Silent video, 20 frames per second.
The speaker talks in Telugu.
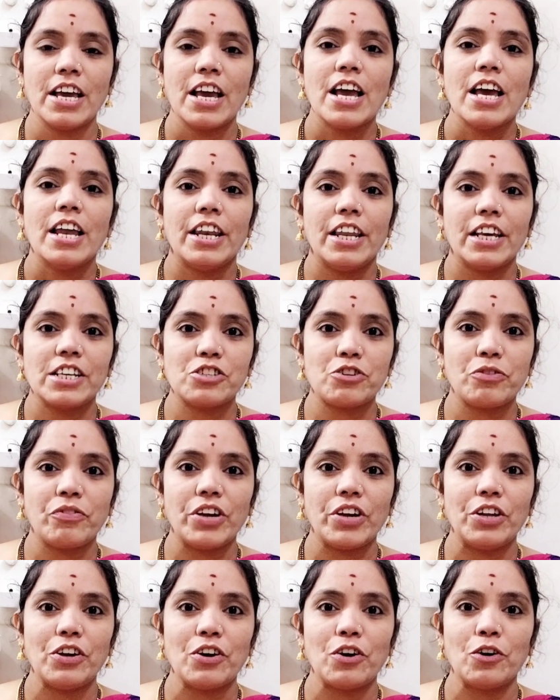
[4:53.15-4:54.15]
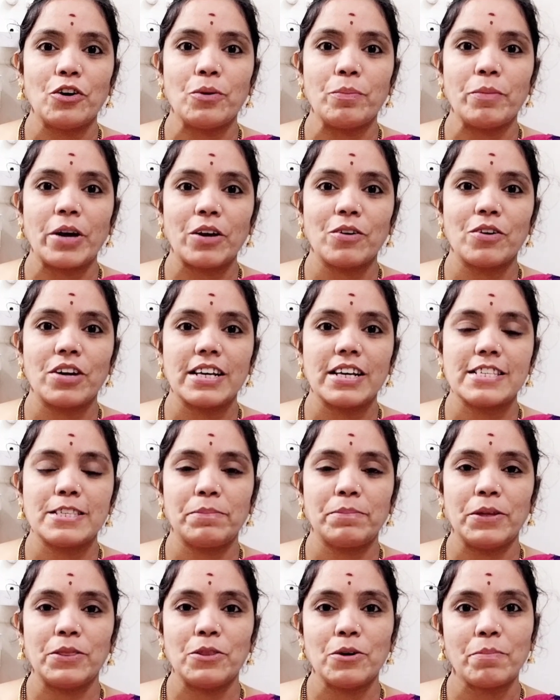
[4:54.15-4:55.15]
నెక్స్ట్ వీడియోలో మరొక
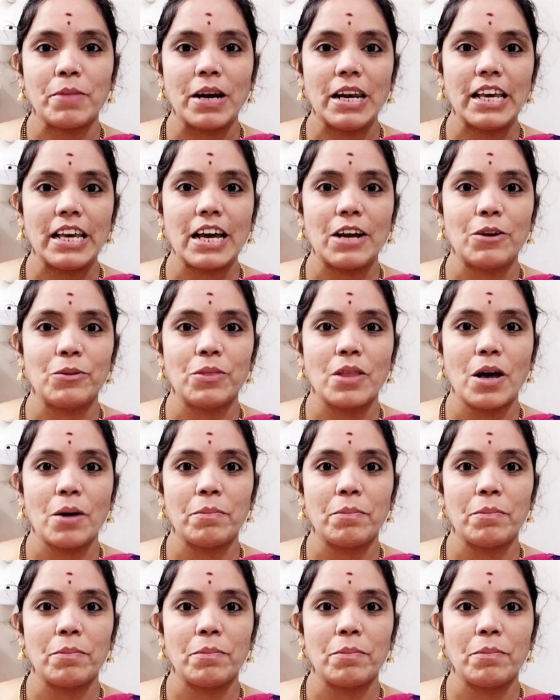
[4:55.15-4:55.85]
రెసిపీతో మళ్ళీ కలుద్దాం